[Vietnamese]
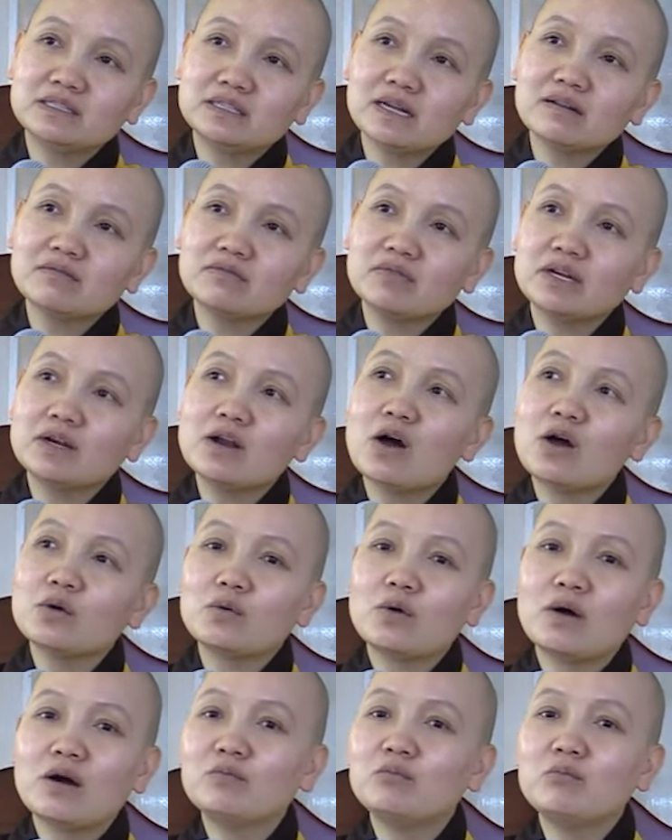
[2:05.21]
mà chết vì
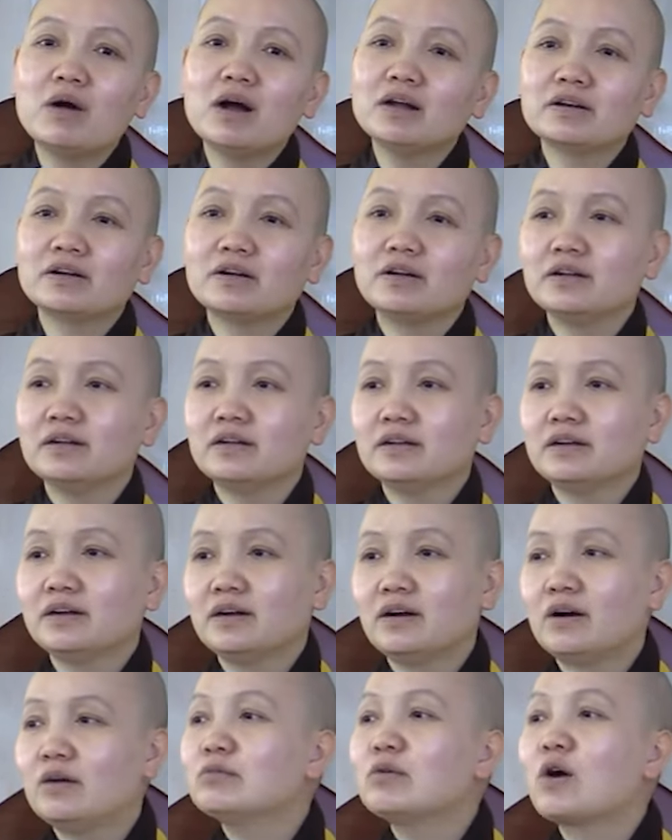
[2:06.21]
đói của ông mất rồi,
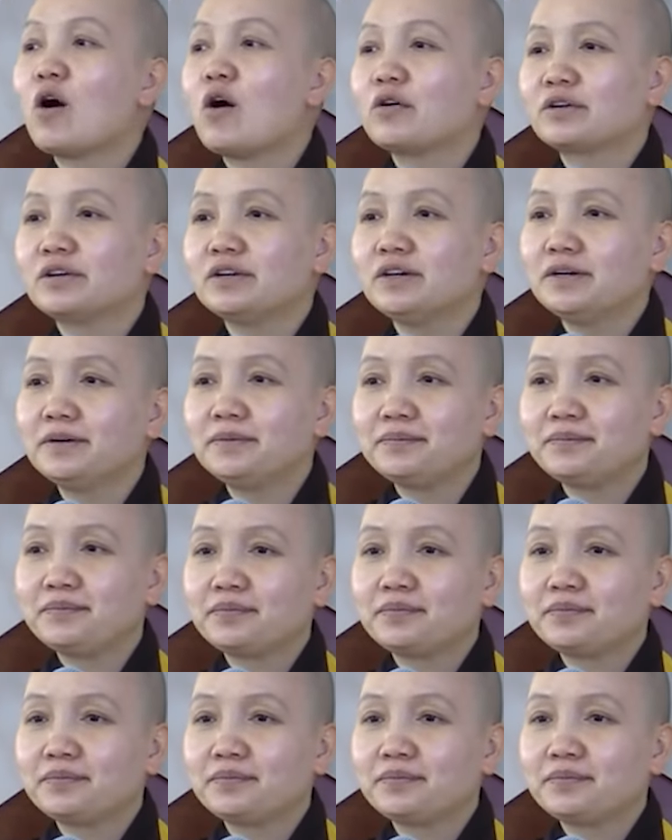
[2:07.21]
không còn nữa,